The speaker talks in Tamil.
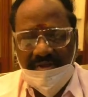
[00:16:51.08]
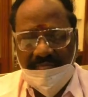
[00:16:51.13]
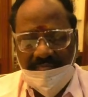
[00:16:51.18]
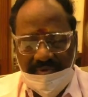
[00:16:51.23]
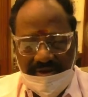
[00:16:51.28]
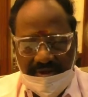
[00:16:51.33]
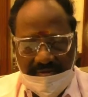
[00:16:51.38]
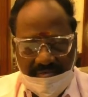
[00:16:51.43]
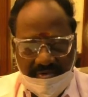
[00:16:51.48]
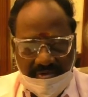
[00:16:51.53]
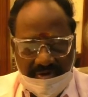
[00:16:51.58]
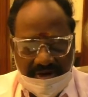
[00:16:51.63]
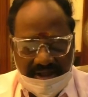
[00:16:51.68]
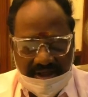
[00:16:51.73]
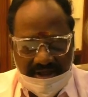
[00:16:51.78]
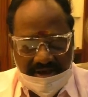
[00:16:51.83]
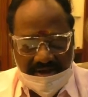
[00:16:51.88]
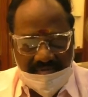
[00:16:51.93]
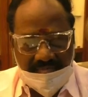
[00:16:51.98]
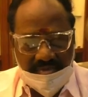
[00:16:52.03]
பெரம்பலூர்
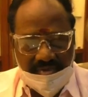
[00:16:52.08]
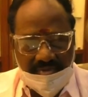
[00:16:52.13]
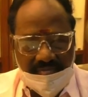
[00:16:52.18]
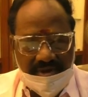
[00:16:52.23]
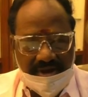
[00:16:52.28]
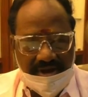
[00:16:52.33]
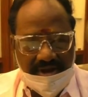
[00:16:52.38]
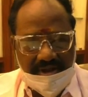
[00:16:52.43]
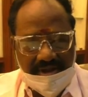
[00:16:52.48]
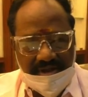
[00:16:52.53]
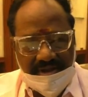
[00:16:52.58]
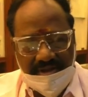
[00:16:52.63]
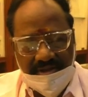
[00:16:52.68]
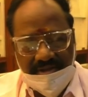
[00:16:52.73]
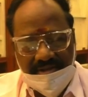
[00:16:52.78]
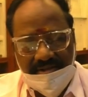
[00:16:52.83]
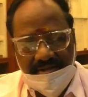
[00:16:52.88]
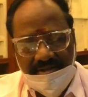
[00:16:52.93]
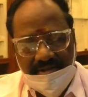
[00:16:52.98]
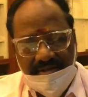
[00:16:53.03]
நகர பொதுமக்களுக்கு
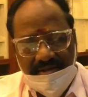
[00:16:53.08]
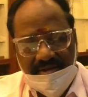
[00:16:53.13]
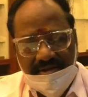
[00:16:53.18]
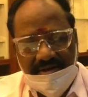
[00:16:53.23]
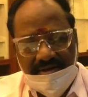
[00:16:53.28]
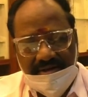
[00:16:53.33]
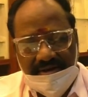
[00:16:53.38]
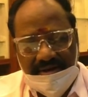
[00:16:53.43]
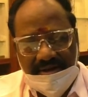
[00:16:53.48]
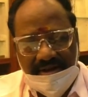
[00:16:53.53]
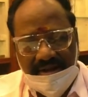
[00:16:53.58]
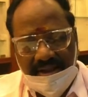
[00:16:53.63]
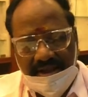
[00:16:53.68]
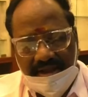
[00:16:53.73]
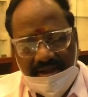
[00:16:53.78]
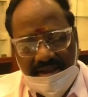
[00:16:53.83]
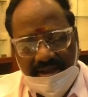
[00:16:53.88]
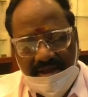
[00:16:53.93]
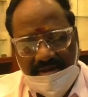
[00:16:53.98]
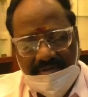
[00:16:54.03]

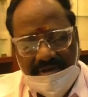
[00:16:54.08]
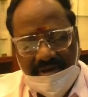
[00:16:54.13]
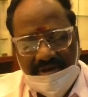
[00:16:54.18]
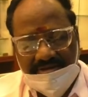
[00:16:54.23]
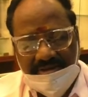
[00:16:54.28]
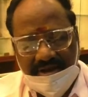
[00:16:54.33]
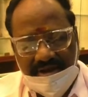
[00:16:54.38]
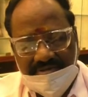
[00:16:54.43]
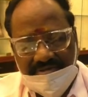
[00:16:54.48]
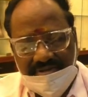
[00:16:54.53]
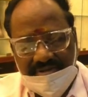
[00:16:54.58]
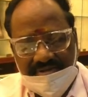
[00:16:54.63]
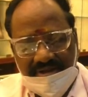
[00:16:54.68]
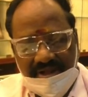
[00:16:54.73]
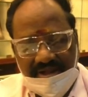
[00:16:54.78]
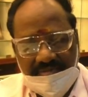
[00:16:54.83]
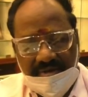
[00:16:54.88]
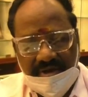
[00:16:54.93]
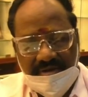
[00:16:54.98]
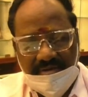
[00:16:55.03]
நகை வியாபாரிகள் சங்கத்தின்
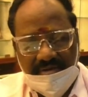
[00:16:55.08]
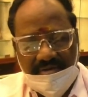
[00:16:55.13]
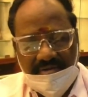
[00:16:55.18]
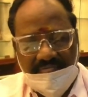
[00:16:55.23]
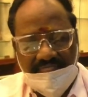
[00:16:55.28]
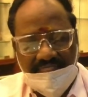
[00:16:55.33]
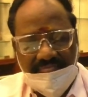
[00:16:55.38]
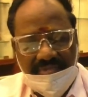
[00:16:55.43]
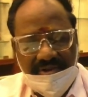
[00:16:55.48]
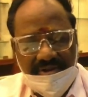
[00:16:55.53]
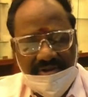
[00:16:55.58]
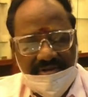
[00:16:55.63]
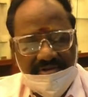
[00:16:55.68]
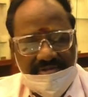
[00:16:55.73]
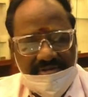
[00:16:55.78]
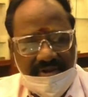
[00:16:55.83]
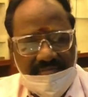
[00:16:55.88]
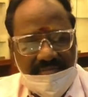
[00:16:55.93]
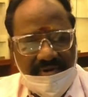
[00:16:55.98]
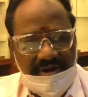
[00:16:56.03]
சார்பாகவும்
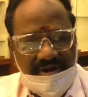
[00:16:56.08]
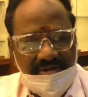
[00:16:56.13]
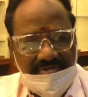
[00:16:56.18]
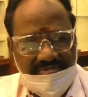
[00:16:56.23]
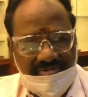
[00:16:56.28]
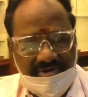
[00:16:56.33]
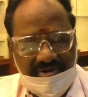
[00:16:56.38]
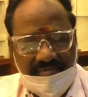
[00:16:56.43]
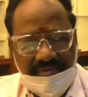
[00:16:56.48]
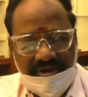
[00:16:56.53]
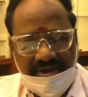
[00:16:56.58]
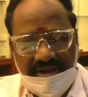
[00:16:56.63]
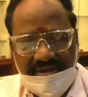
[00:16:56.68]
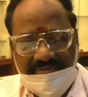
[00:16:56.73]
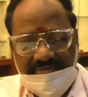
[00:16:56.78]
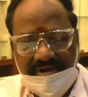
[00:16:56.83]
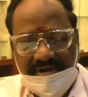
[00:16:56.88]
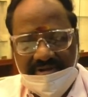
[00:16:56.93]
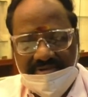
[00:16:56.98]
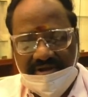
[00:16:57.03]
தமிழ்நாடு விஸ்வகர்ம
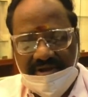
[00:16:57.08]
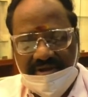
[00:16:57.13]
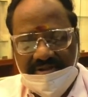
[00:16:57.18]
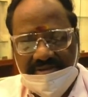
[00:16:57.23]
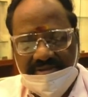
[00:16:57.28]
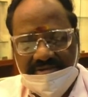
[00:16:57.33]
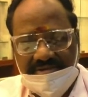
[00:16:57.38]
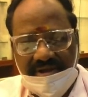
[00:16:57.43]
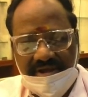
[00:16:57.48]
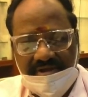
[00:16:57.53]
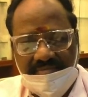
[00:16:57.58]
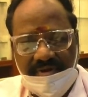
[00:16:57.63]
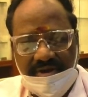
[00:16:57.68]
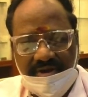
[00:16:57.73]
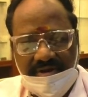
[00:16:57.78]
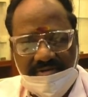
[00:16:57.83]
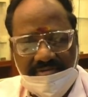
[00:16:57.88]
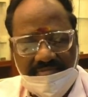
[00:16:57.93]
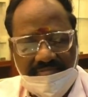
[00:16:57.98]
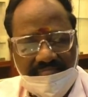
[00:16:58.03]
கைவினர் சங்கத்தின்
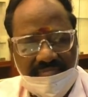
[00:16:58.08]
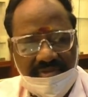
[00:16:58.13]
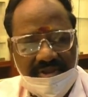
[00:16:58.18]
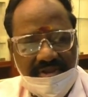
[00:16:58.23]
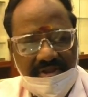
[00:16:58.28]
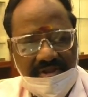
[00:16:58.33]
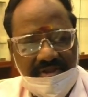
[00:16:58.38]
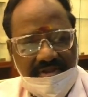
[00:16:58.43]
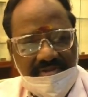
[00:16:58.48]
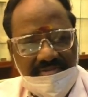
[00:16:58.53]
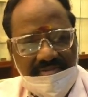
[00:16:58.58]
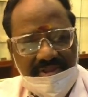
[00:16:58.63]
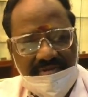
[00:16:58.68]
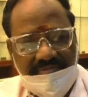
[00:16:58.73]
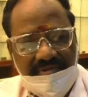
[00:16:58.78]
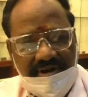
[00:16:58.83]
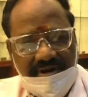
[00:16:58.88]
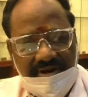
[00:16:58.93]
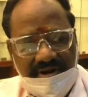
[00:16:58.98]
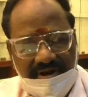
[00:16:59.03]
சார்பாகவும்
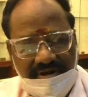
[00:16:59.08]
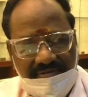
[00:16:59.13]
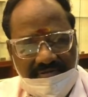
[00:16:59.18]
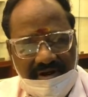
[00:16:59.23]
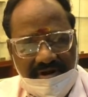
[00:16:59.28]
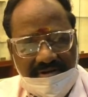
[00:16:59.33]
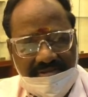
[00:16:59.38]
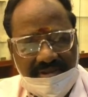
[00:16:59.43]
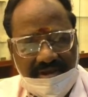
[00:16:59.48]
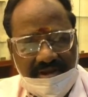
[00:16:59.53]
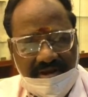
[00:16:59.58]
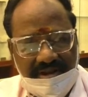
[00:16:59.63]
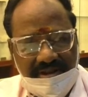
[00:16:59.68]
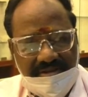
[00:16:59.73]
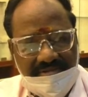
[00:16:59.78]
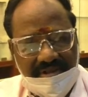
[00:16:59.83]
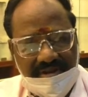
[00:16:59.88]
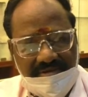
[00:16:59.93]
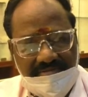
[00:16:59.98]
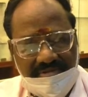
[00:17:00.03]
தீபாவளி நல்வாழ்த்துக்களை
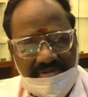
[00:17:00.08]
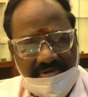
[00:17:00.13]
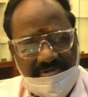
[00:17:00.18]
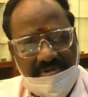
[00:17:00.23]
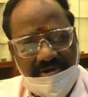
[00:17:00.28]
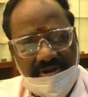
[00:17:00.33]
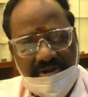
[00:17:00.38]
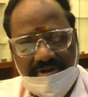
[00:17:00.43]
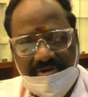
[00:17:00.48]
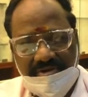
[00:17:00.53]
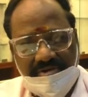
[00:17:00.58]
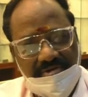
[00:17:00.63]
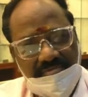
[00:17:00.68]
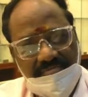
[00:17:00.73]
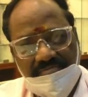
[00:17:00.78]
தெரிவித்துக் கொள்கின்றோம்